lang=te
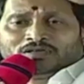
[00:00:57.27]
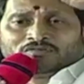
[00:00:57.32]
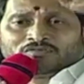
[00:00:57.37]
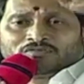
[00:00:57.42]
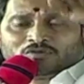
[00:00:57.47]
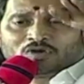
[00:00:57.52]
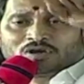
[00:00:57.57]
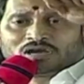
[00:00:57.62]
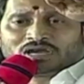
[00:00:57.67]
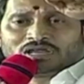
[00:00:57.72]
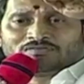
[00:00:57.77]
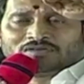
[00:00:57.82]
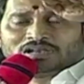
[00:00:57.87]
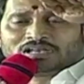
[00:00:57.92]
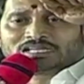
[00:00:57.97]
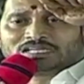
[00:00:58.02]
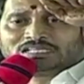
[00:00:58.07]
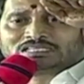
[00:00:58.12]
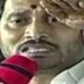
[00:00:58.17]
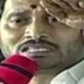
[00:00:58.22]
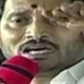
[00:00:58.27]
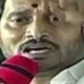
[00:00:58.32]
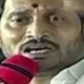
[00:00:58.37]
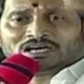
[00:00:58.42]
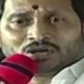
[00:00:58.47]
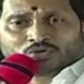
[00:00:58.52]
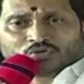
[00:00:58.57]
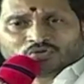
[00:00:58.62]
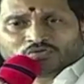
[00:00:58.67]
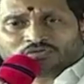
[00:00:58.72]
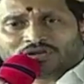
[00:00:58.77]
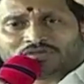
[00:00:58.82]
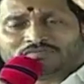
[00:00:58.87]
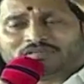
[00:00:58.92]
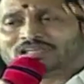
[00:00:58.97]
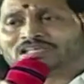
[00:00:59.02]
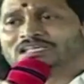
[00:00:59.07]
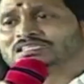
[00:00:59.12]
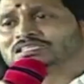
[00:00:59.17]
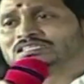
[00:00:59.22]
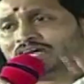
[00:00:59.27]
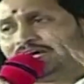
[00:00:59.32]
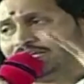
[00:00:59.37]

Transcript: ఫ్లోర్ లెవెల్కింత రూఫ్ లెవెల్కింత